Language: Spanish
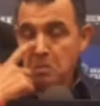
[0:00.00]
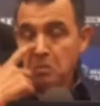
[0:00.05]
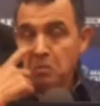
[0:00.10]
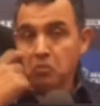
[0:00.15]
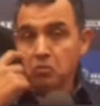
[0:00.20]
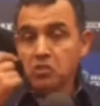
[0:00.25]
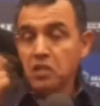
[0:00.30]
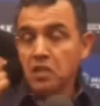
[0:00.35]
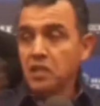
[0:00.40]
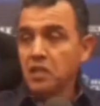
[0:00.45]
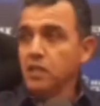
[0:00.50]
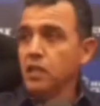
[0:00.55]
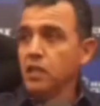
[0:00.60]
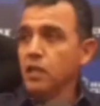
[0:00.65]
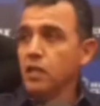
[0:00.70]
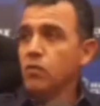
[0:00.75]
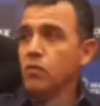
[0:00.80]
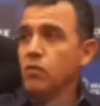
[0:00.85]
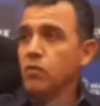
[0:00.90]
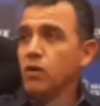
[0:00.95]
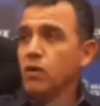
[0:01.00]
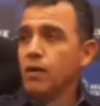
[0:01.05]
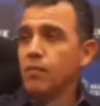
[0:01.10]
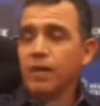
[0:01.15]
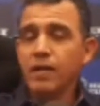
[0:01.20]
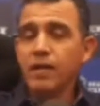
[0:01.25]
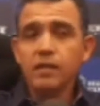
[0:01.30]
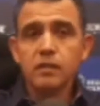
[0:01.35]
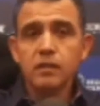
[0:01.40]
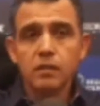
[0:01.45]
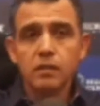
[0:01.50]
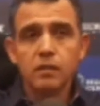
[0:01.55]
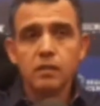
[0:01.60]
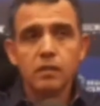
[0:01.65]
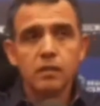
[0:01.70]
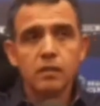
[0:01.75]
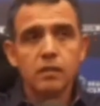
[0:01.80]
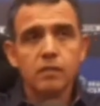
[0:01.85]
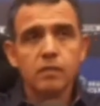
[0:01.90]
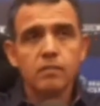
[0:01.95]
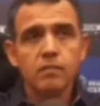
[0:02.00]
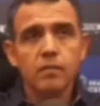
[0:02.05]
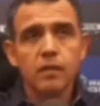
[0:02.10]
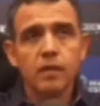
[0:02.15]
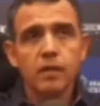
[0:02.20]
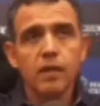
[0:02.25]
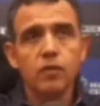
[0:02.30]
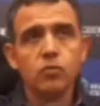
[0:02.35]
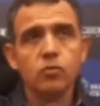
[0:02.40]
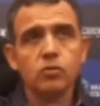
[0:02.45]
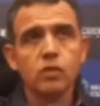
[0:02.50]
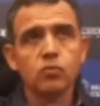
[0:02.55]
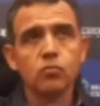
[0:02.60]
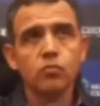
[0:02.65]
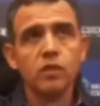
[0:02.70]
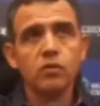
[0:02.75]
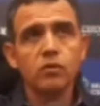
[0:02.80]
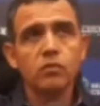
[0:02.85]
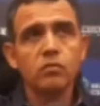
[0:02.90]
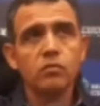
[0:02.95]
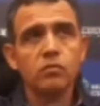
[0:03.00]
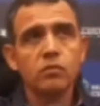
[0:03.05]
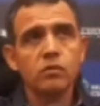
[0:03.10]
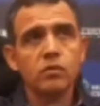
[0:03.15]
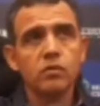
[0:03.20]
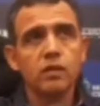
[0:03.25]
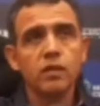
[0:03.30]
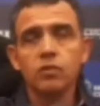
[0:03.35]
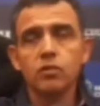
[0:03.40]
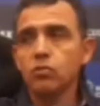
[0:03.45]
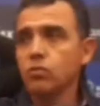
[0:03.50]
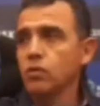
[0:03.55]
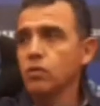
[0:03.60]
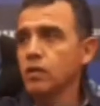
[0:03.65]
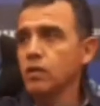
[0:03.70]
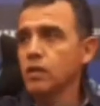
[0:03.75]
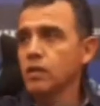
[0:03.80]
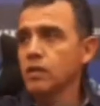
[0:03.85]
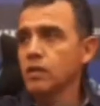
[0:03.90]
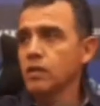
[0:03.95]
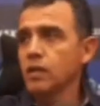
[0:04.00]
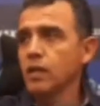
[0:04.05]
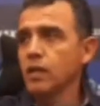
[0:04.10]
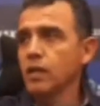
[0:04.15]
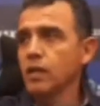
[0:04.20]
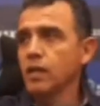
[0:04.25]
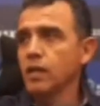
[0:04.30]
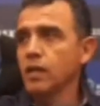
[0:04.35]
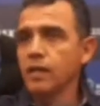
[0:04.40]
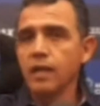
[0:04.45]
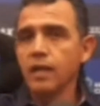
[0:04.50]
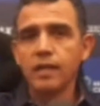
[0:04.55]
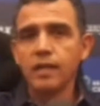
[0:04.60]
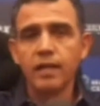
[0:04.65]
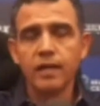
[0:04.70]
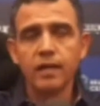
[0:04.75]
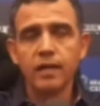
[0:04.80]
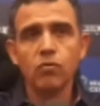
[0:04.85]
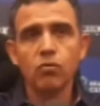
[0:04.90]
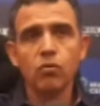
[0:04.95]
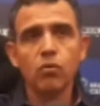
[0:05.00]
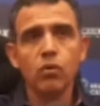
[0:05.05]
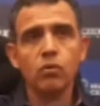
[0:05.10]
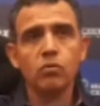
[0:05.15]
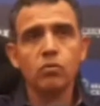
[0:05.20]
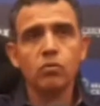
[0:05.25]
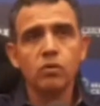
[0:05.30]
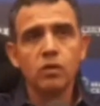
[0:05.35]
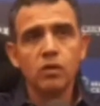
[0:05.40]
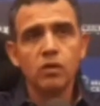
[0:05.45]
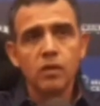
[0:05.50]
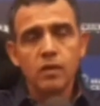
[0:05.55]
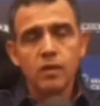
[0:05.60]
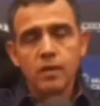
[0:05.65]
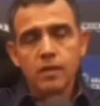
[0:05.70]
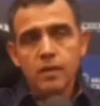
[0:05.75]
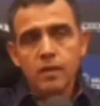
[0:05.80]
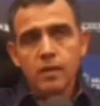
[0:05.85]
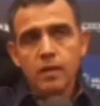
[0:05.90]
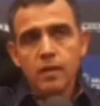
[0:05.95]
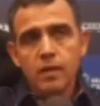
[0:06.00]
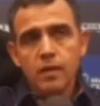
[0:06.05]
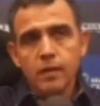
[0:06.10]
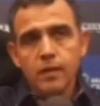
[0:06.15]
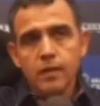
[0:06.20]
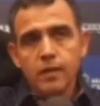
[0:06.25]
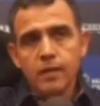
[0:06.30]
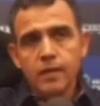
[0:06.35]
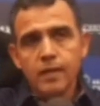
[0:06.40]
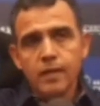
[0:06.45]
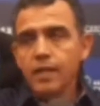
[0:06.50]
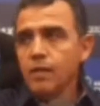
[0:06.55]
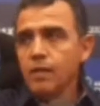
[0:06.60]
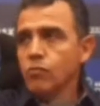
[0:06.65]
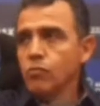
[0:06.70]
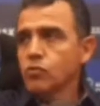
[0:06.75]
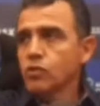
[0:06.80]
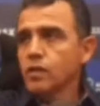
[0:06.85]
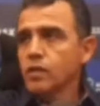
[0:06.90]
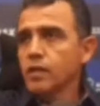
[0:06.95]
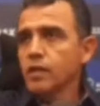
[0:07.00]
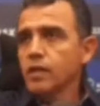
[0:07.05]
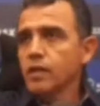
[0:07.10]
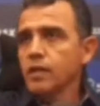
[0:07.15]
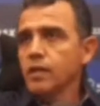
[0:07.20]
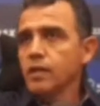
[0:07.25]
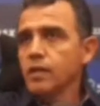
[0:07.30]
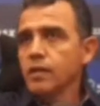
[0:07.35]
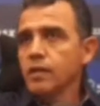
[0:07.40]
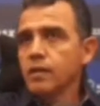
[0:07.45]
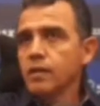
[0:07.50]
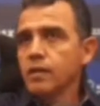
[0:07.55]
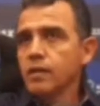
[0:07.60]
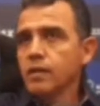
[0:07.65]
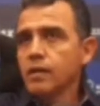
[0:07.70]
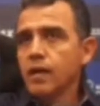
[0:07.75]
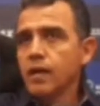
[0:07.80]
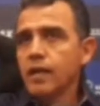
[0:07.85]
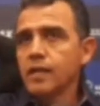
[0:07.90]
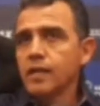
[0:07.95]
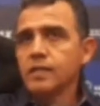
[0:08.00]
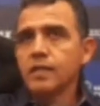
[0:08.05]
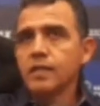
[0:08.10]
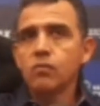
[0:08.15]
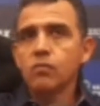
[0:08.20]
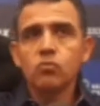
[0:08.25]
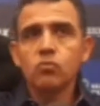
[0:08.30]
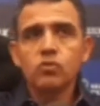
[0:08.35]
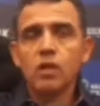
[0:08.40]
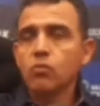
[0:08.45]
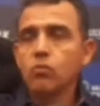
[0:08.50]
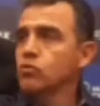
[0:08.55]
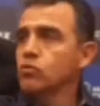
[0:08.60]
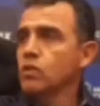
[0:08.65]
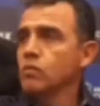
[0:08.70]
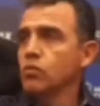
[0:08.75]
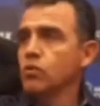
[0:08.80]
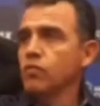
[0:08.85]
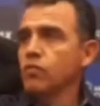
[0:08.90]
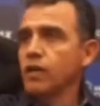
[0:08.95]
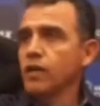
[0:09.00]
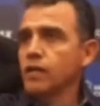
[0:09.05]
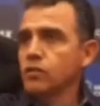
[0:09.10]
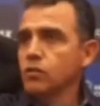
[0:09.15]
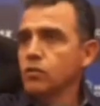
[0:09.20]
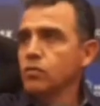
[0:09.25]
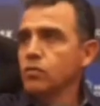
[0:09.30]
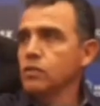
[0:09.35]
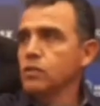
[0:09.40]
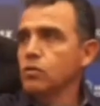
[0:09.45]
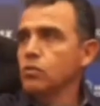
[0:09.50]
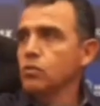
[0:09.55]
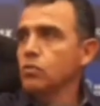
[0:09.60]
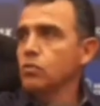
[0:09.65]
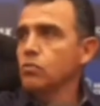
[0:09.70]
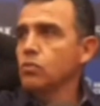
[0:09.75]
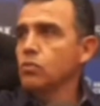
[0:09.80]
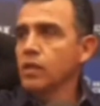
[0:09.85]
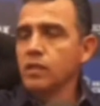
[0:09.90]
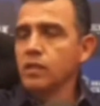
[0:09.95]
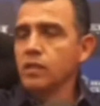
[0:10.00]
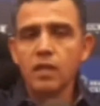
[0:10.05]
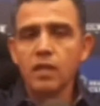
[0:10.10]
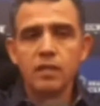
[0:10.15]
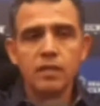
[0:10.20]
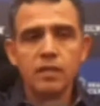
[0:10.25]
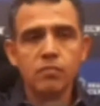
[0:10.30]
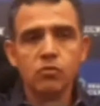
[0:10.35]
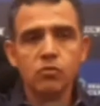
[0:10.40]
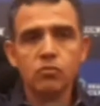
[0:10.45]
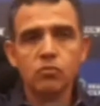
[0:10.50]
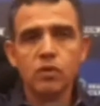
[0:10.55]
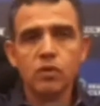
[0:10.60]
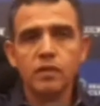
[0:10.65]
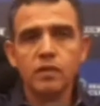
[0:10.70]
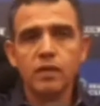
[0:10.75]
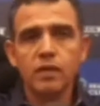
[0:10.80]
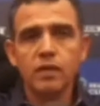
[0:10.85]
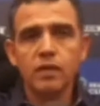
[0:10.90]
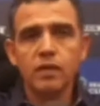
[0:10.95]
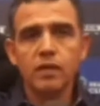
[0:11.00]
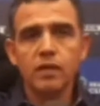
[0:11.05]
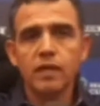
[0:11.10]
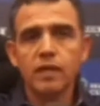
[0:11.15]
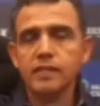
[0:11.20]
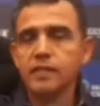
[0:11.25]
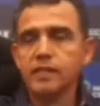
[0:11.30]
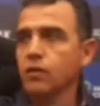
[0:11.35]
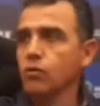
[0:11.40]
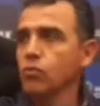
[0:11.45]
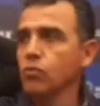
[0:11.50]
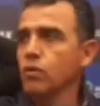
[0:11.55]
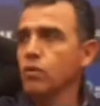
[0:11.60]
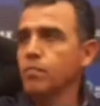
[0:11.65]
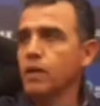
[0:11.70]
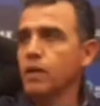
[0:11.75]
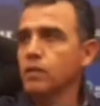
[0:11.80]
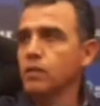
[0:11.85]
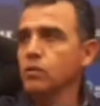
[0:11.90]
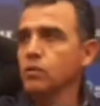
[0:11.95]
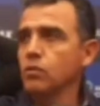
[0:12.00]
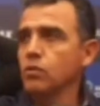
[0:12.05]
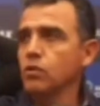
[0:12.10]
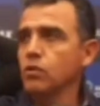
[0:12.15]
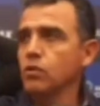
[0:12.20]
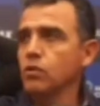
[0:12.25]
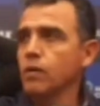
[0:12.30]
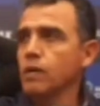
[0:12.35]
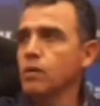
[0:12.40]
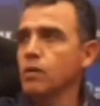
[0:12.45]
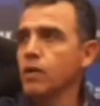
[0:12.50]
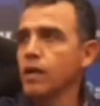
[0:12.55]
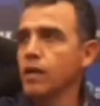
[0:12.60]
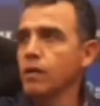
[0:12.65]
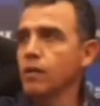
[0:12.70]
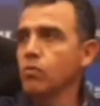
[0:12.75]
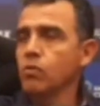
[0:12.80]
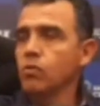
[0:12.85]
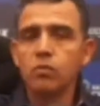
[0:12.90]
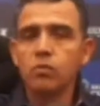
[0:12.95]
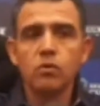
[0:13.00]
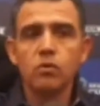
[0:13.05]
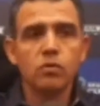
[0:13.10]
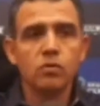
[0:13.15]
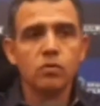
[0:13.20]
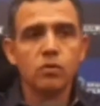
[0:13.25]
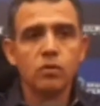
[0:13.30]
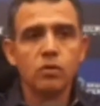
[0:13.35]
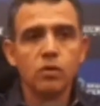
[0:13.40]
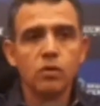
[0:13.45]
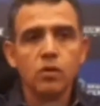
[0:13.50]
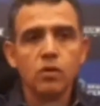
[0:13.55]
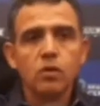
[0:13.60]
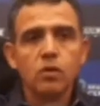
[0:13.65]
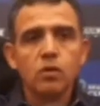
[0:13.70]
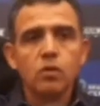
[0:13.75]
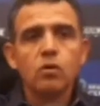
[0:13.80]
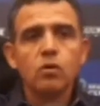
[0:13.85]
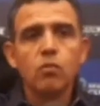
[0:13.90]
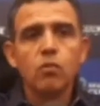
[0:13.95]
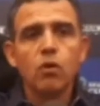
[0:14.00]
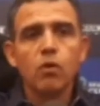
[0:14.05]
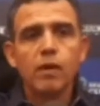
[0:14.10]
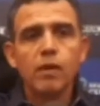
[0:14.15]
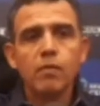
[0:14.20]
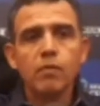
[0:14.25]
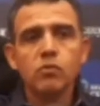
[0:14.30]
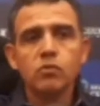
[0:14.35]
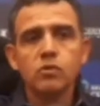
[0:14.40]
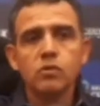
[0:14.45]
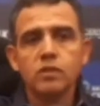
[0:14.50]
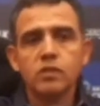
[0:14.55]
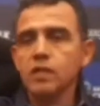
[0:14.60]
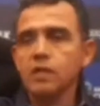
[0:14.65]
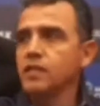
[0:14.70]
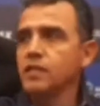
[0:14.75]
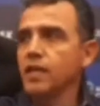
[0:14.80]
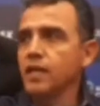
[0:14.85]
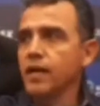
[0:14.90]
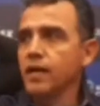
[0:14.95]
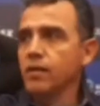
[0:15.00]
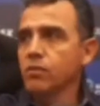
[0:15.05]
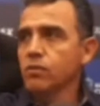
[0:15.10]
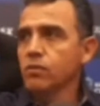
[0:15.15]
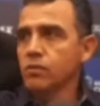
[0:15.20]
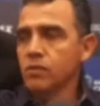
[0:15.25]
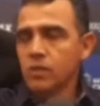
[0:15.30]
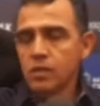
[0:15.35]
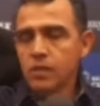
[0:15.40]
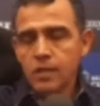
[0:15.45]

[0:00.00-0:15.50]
No se rindieron jamás. Eh, ellos asumieron dentro del, del, terreno de juego que teníamos que hacer algunos ajustes, modificaciones y todo lo que intentamos durante el desarrollo del partido lo llevaron a cabo como lo, como lo habíamos diseñado.